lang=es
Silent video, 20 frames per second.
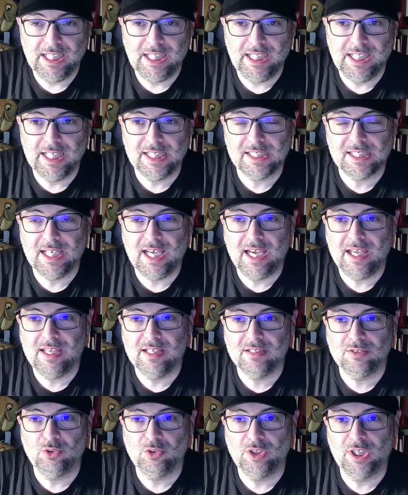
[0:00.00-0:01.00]
Y es que ahí
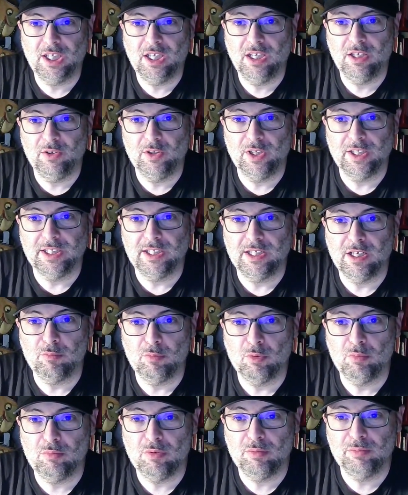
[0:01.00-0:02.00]
es donde quiero
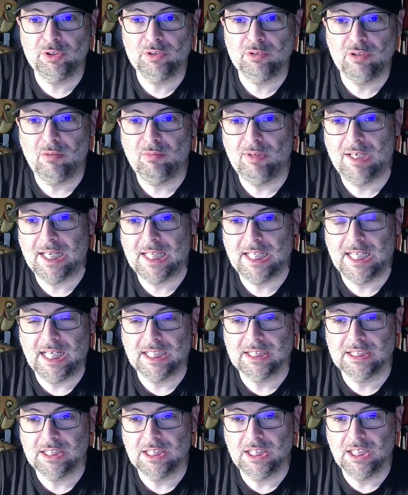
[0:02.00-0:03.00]
detenerme un momento a hablar de la
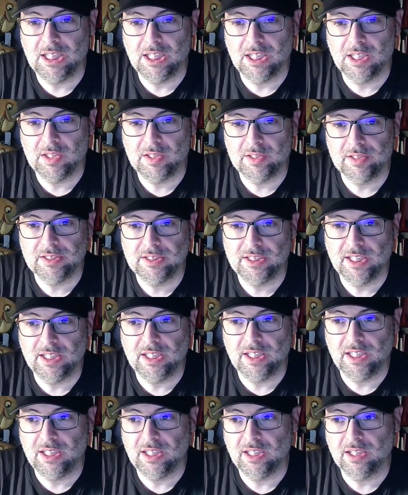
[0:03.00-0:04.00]
actriz
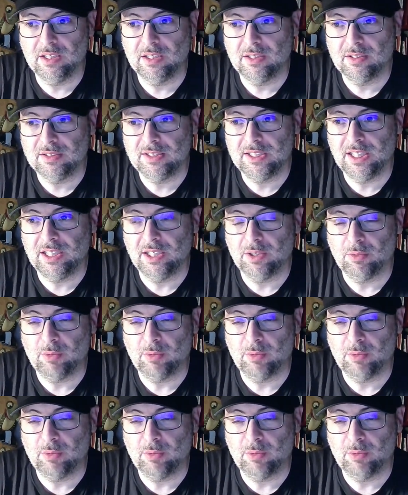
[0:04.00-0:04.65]
Jenny, Jenny